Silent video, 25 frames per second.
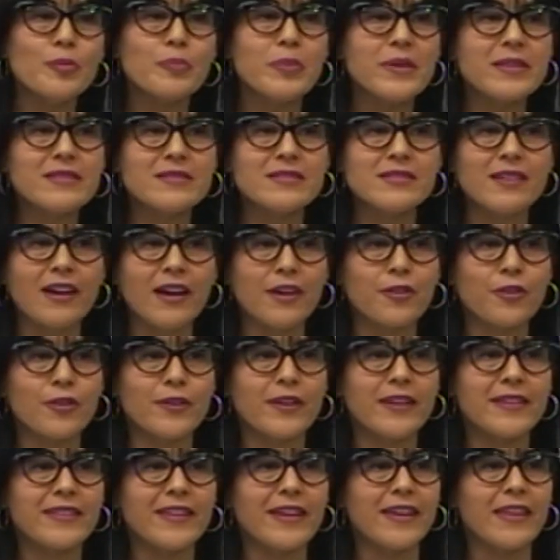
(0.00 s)
pensaron
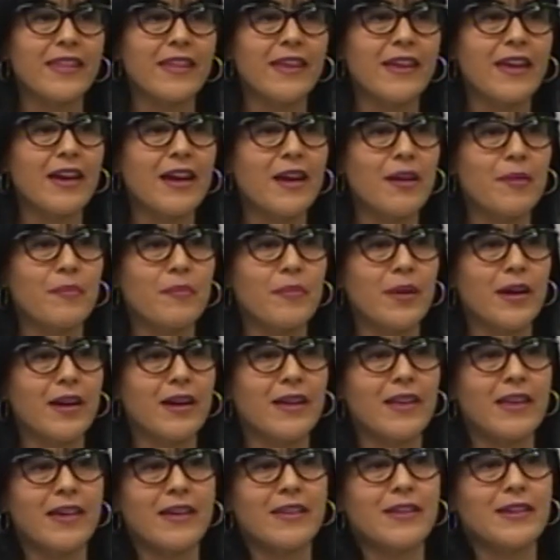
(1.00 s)
esta idea, más
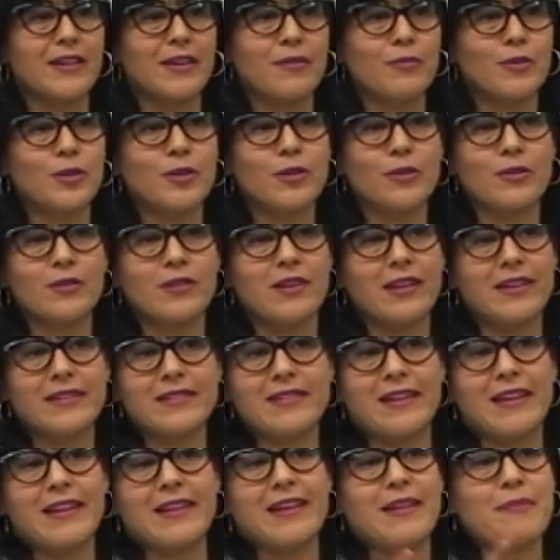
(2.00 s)
allá de que, bueno,
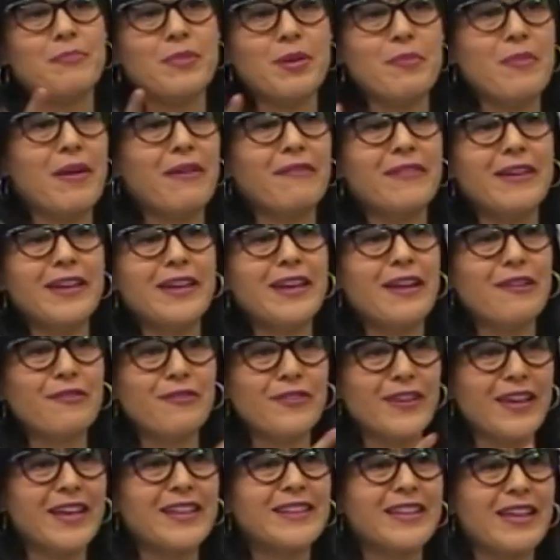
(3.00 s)
primavera,
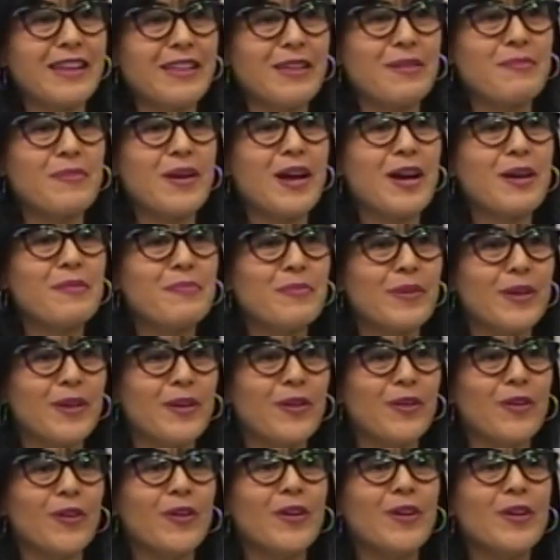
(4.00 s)
fiesta y demás,
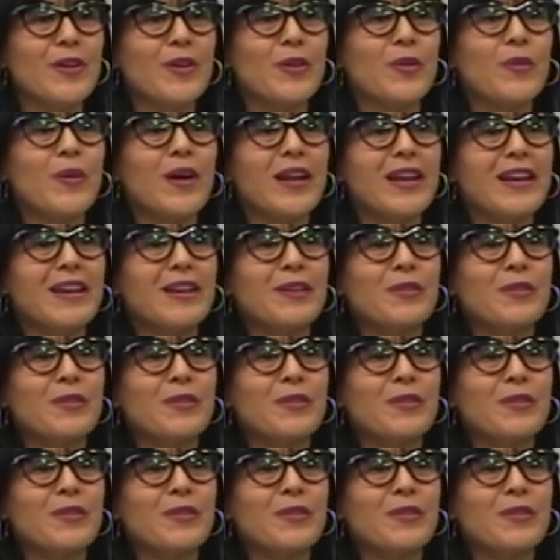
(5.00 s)
pero ¿cuál,